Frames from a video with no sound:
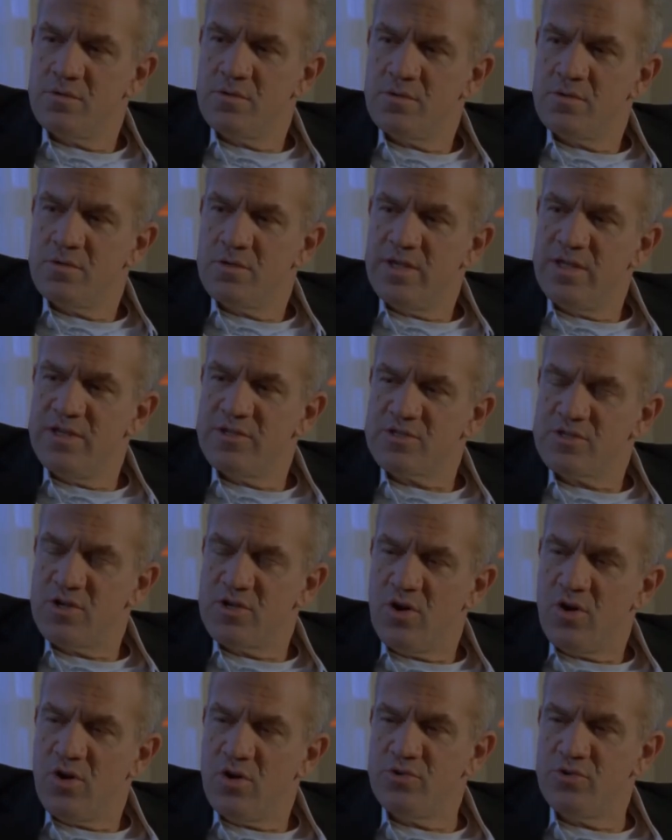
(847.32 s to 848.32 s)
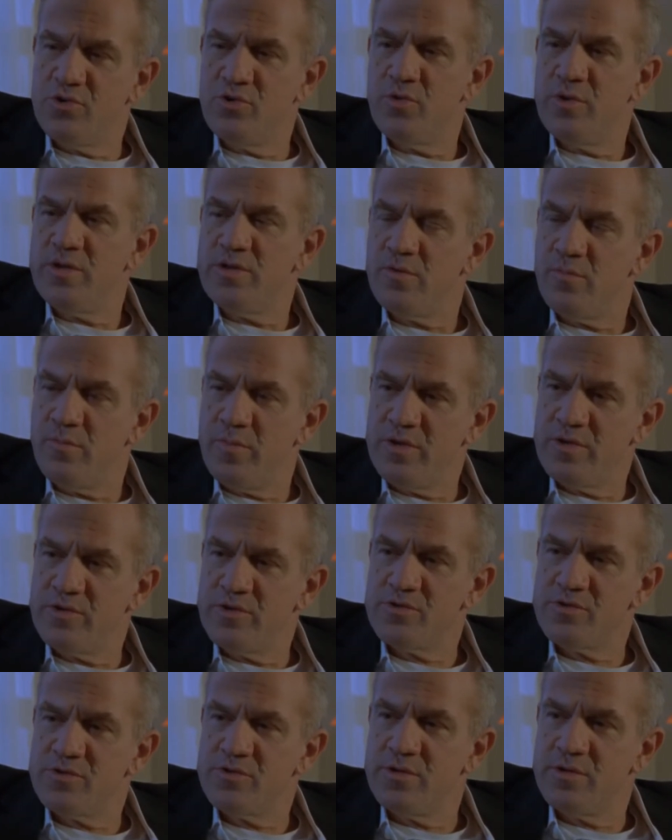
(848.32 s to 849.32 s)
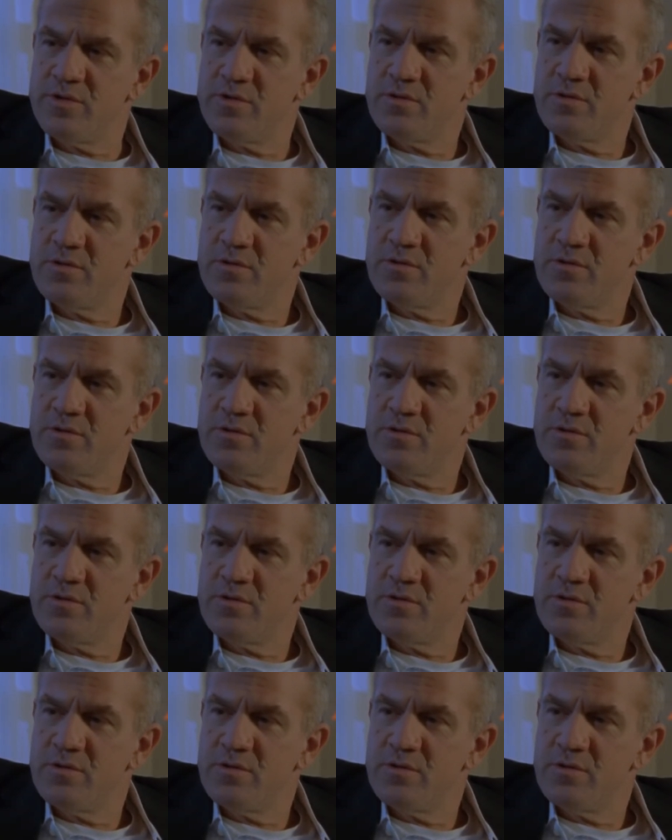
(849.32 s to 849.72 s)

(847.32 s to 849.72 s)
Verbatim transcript: о Божьем плане для его жизни, но он